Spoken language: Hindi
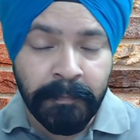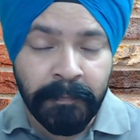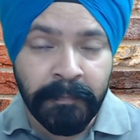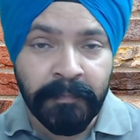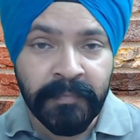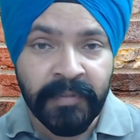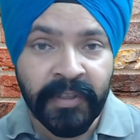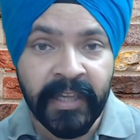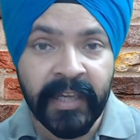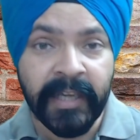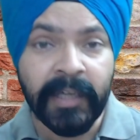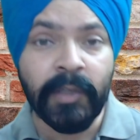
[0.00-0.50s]

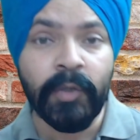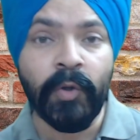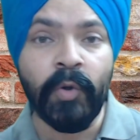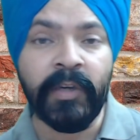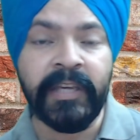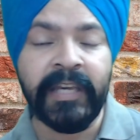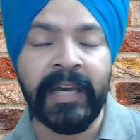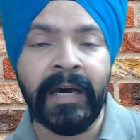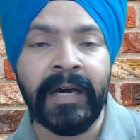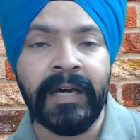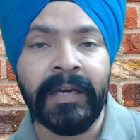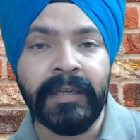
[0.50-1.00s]
देख लो
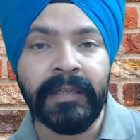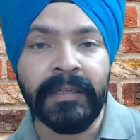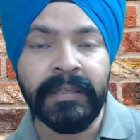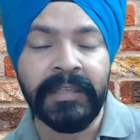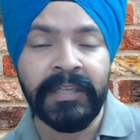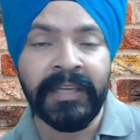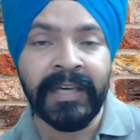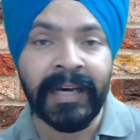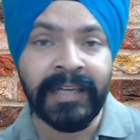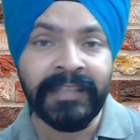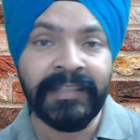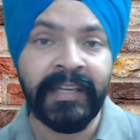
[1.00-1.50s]
क्या
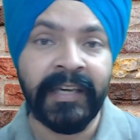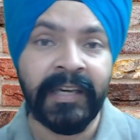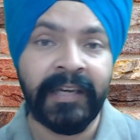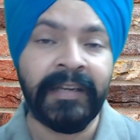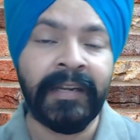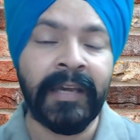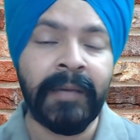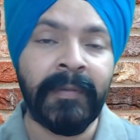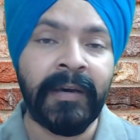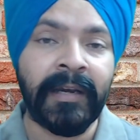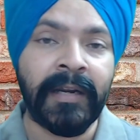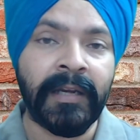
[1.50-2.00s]
क्या देखना
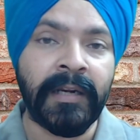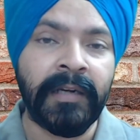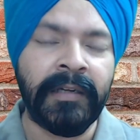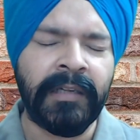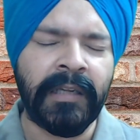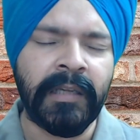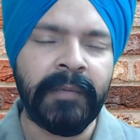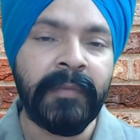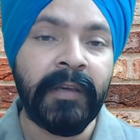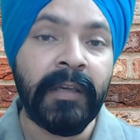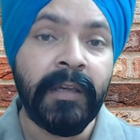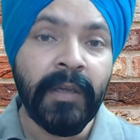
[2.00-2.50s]
है बारह
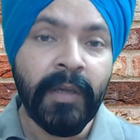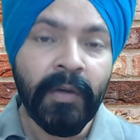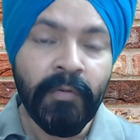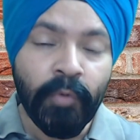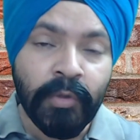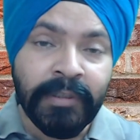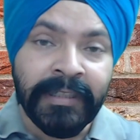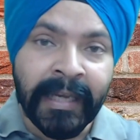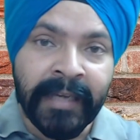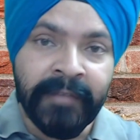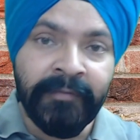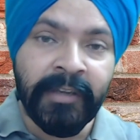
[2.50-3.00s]
घंटे में वो
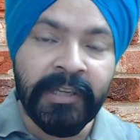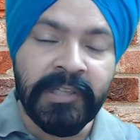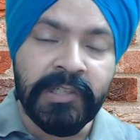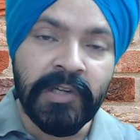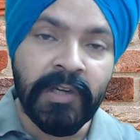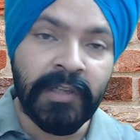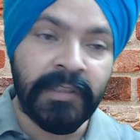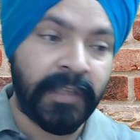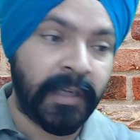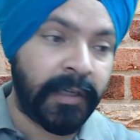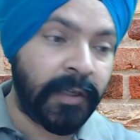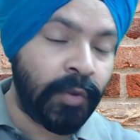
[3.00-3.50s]
टाइम वेस्ट
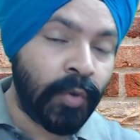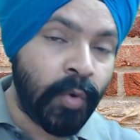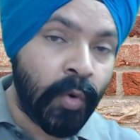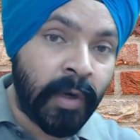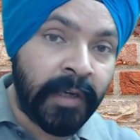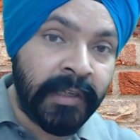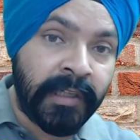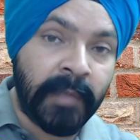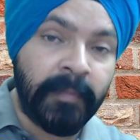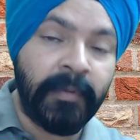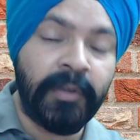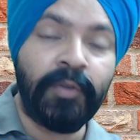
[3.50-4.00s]
लगता है कि दो
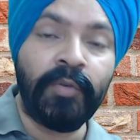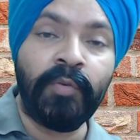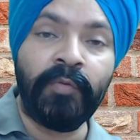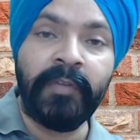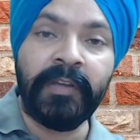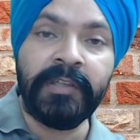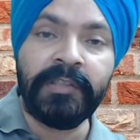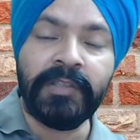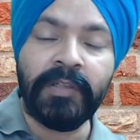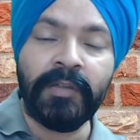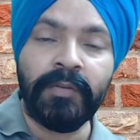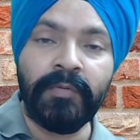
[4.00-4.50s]
घंटे भी क्यों
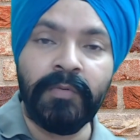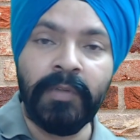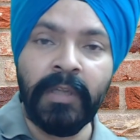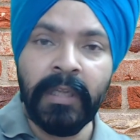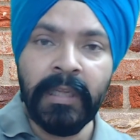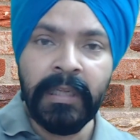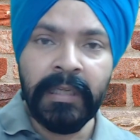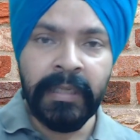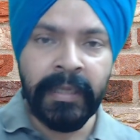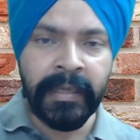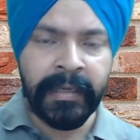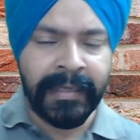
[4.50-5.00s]
वेस्ट करूं
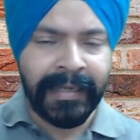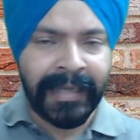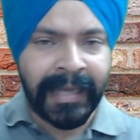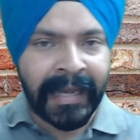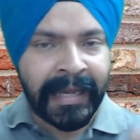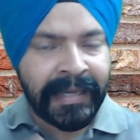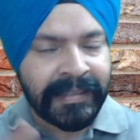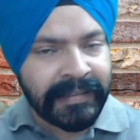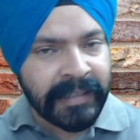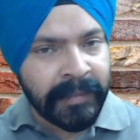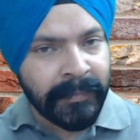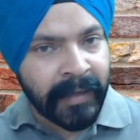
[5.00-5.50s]
लेकिन
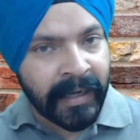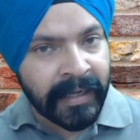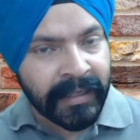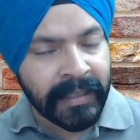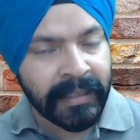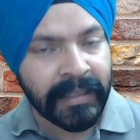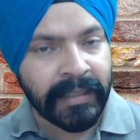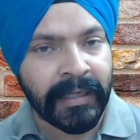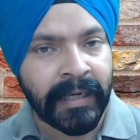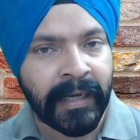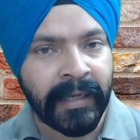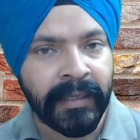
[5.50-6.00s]
ऐसे बारह
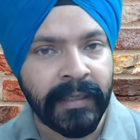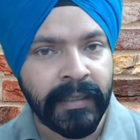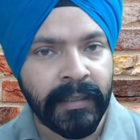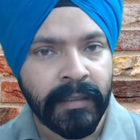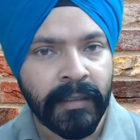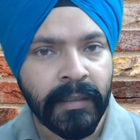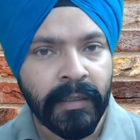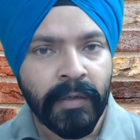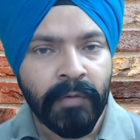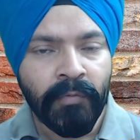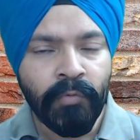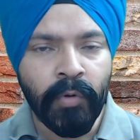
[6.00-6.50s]
लगाए
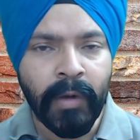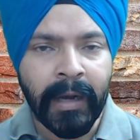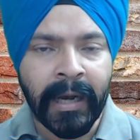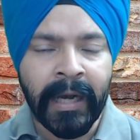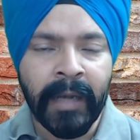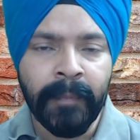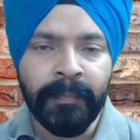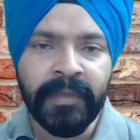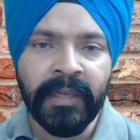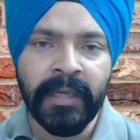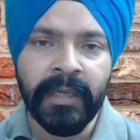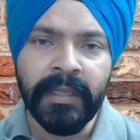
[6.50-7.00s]
वो
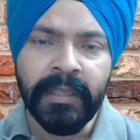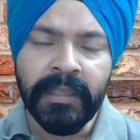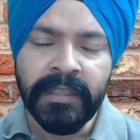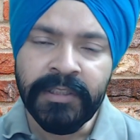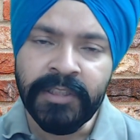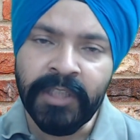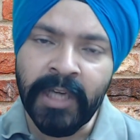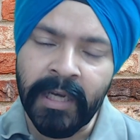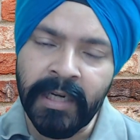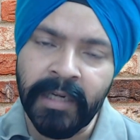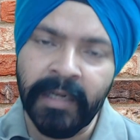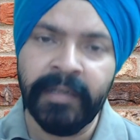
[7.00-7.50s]
आपके
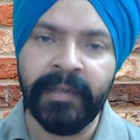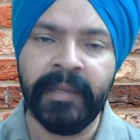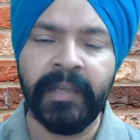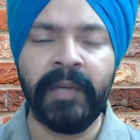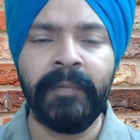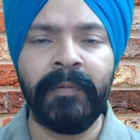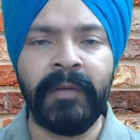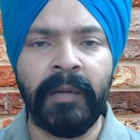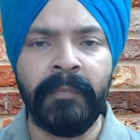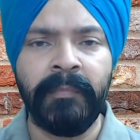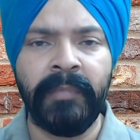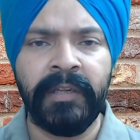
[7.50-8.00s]
चार घंटे के
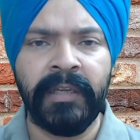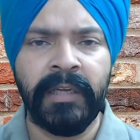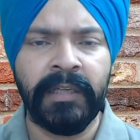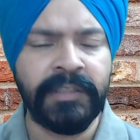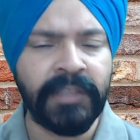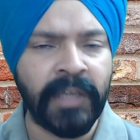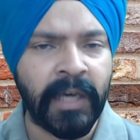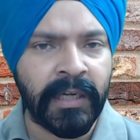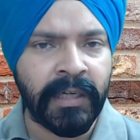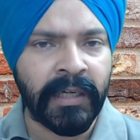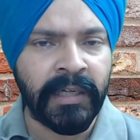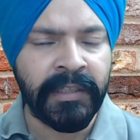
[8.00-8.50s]
बराबर ही है
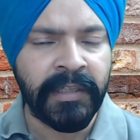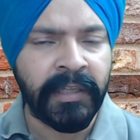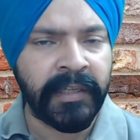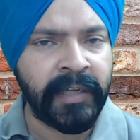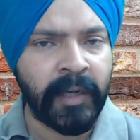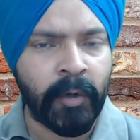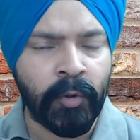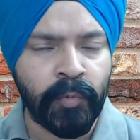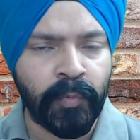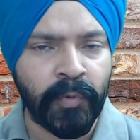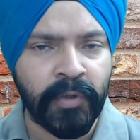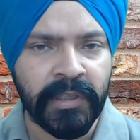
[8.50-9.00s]
चार घंटे की
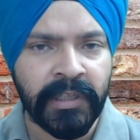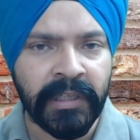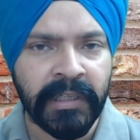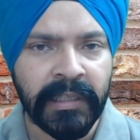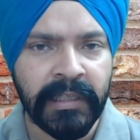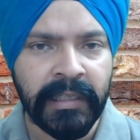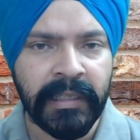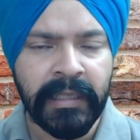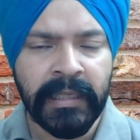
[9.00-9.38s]
आउटपुट निकली